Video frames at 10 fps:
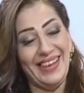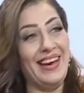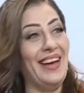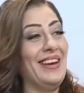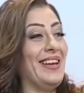
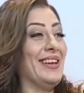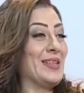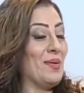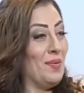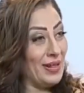جيد جدا
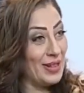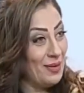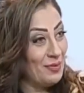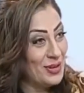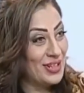يعني
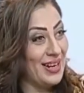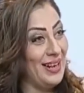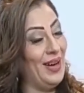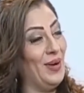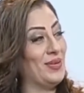سببت لي
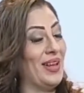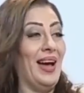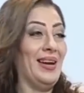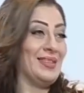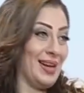المشكله
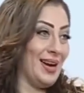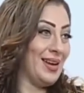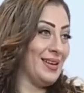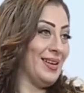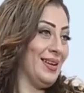وطلعت
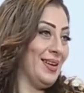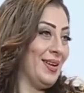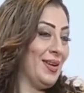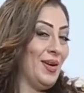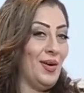إيه. اني
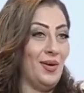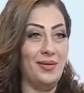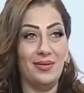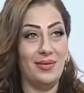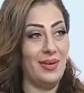آه.
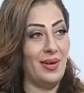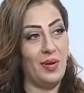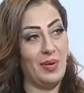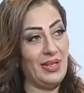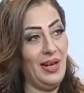
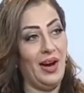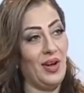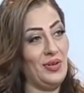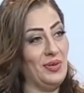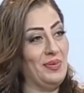وخربت
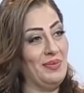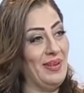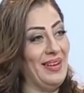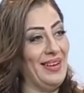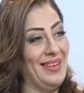علاقتهم
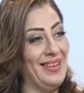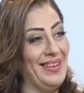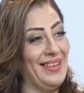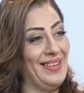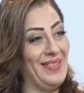هم يعني